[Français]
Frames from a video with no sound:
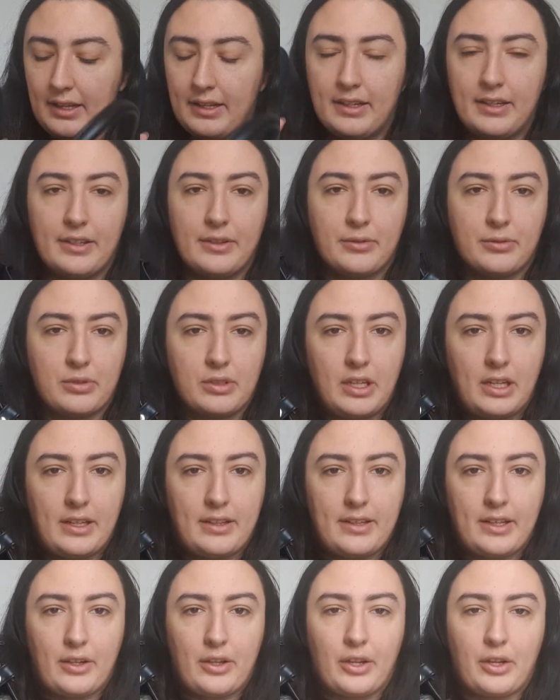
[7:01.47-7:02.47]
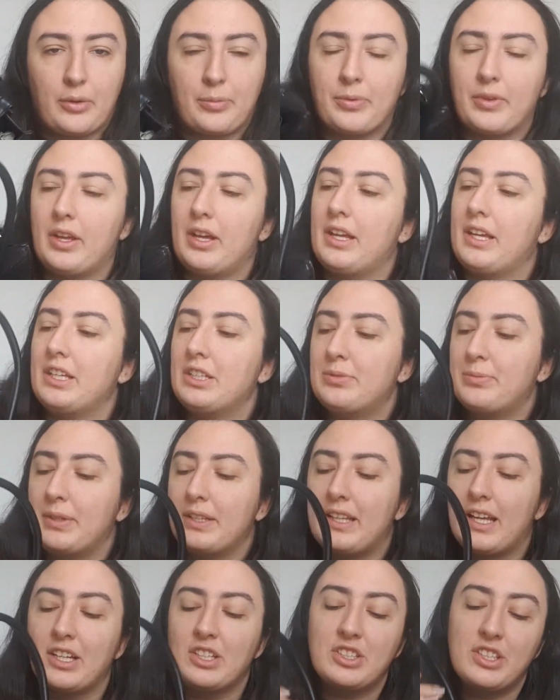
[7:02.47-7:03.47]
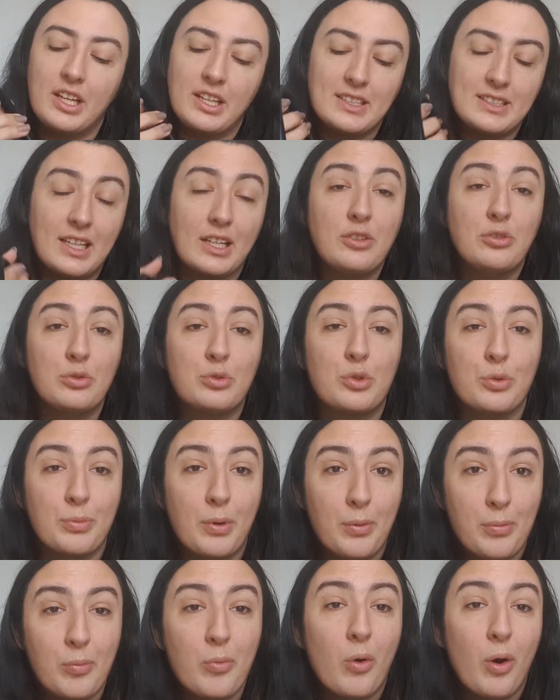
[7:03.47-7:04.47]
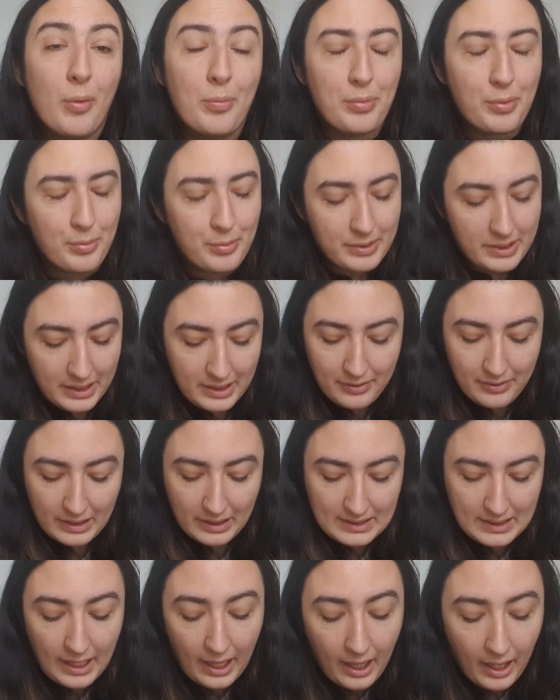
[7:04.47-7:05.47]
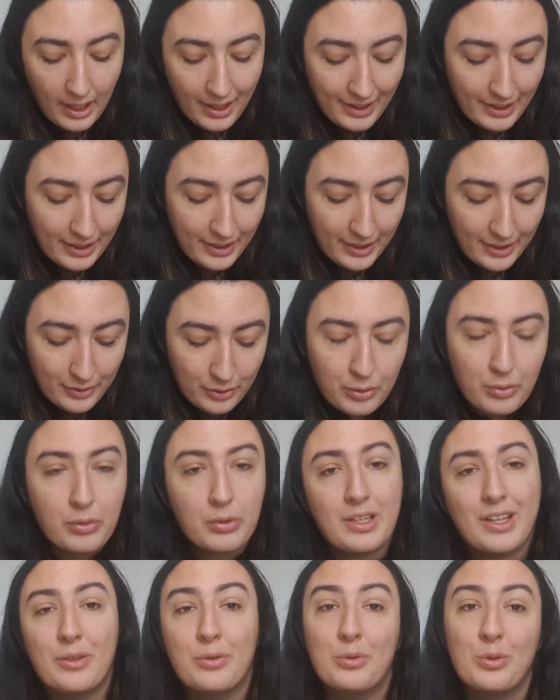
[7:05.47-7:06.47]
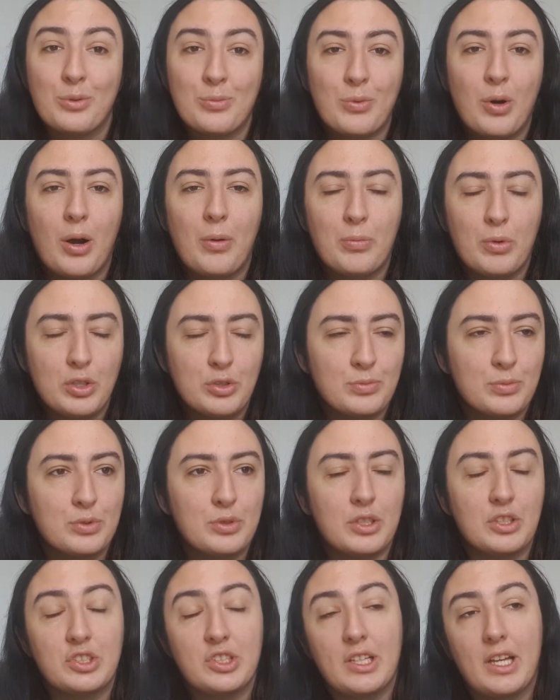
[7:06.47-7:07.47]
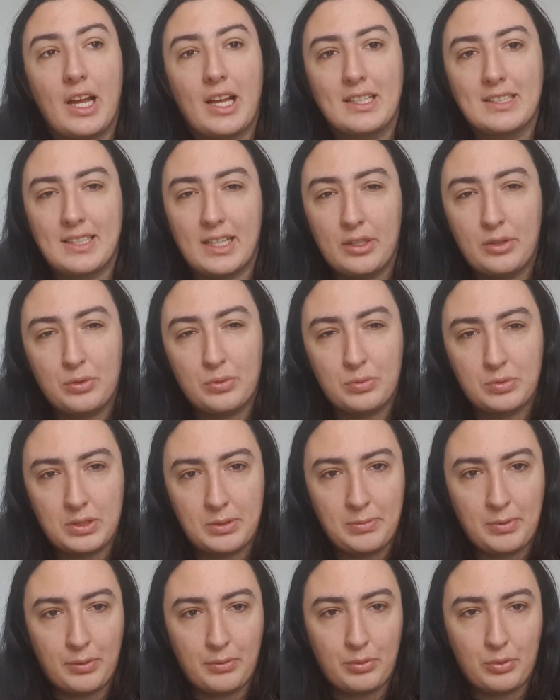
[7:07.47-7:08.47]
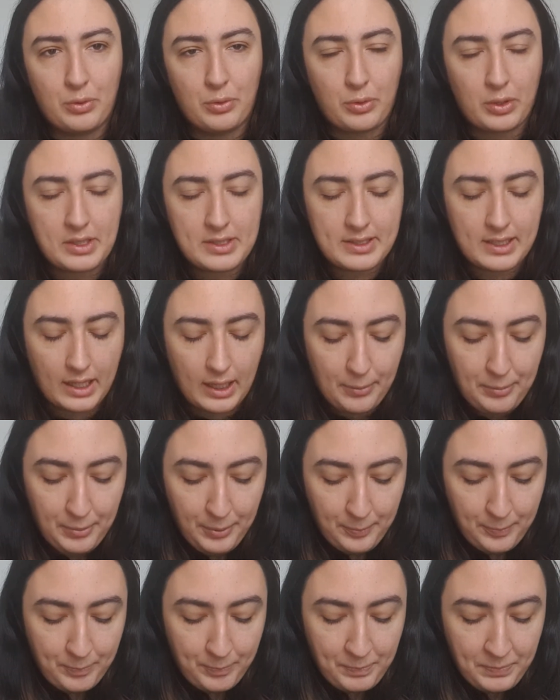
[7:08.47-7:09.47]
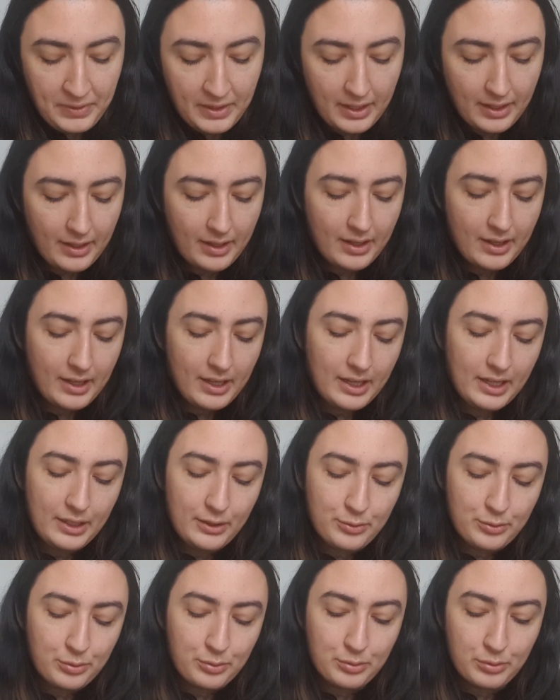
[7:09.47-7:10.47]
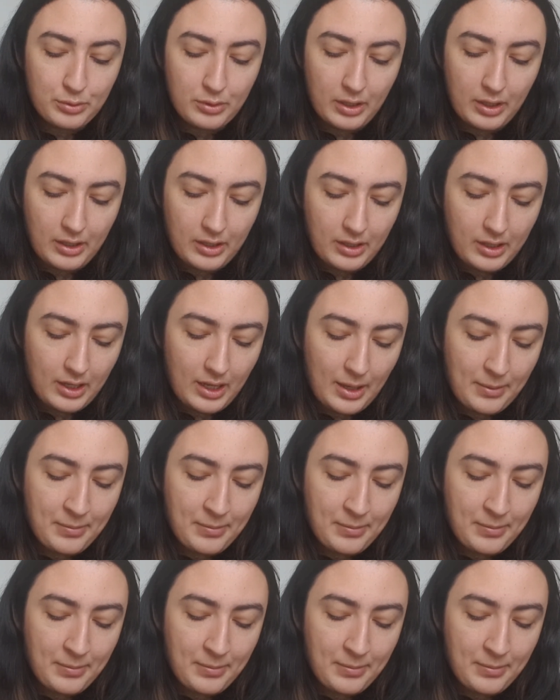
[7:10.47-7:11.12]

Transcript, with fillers: euh, donc à l'intérieur comme ça. Et je m'étais acheté un sac justement moi pour mon anniversaire. De cadeau de moi à moi, je me suis acheté un sac que je vous ai mis en photo sur Instagram. Et du coup, euh,